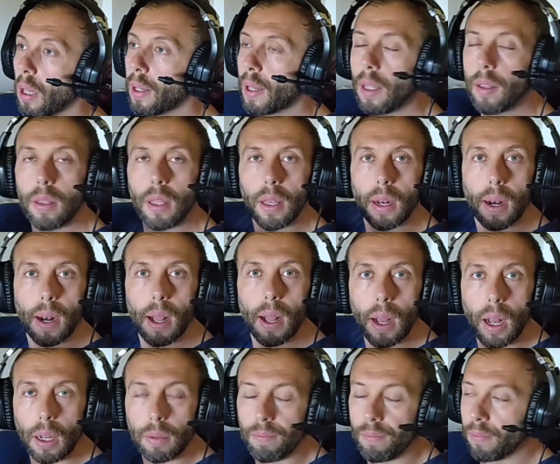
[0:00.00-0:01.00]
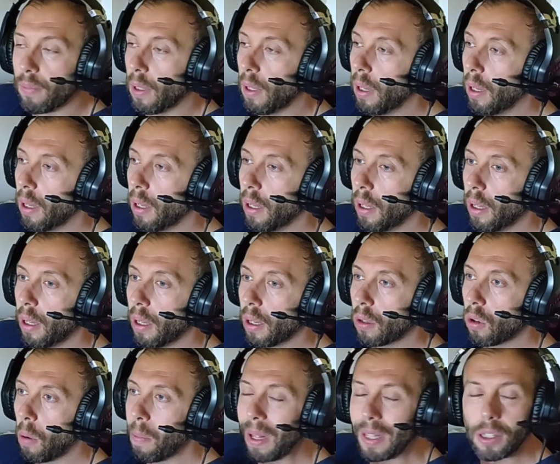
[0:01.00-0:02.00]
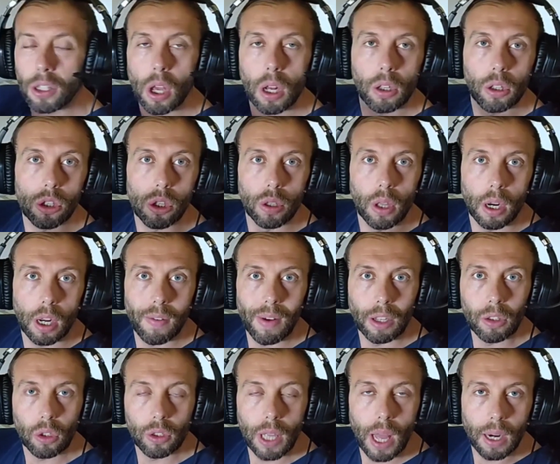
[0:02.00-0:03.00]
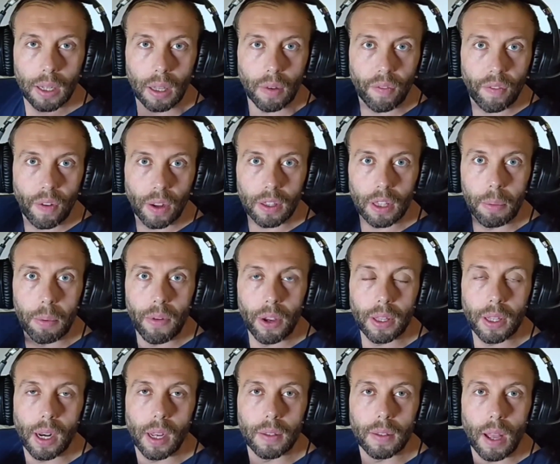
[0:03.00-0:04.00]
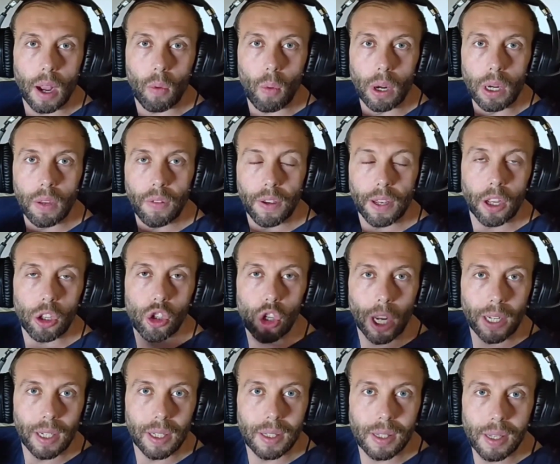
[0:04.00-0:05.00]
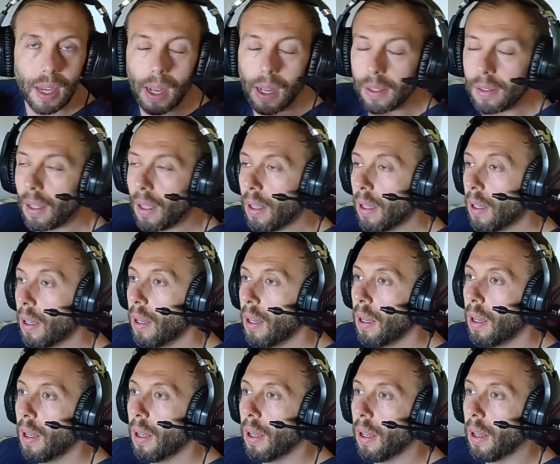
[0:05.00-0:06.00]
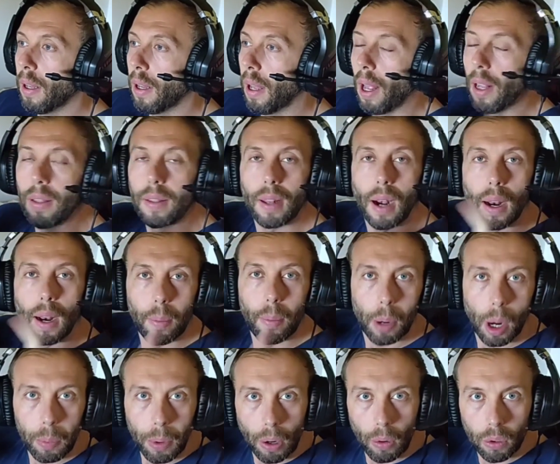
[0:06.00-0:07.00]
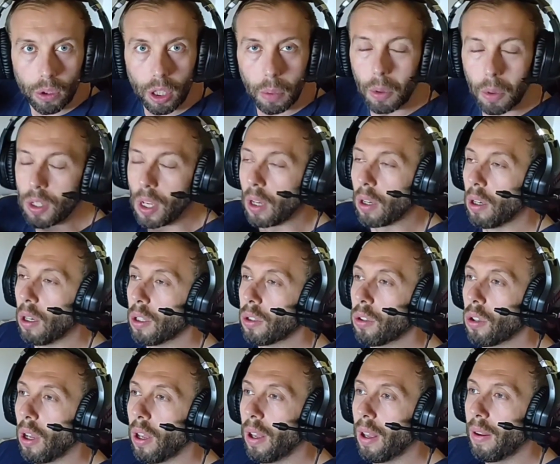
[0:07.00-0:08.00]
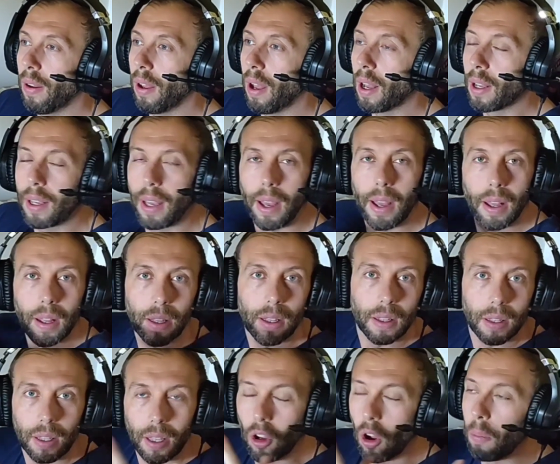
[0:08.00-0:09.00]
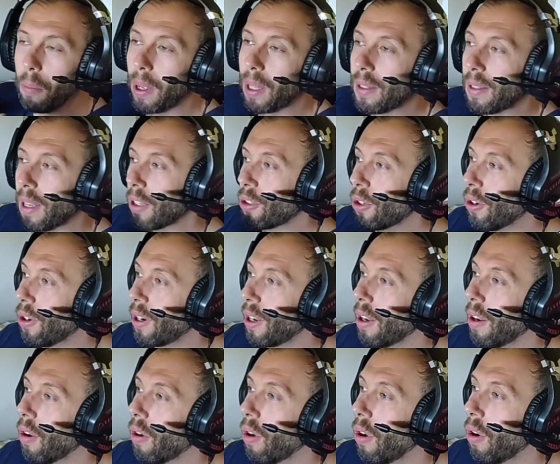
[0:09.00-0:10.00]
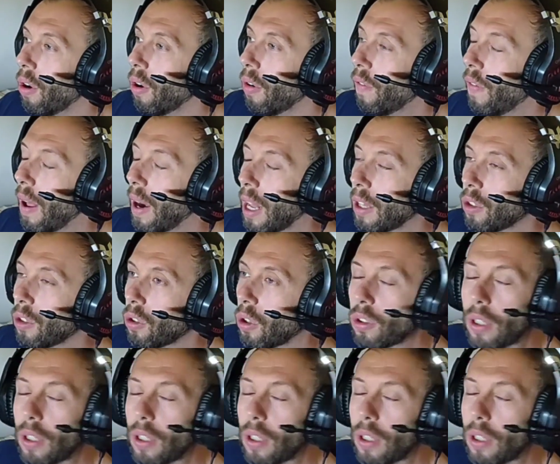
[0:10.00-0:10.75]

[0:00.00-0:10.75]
Che dire raga, eh, come al solito sono arrivato tardi, infatti mi vedrete a qualifiche già iniziate eh, entrare proprio all'ultimo secondo e anche i commentatori lo faranno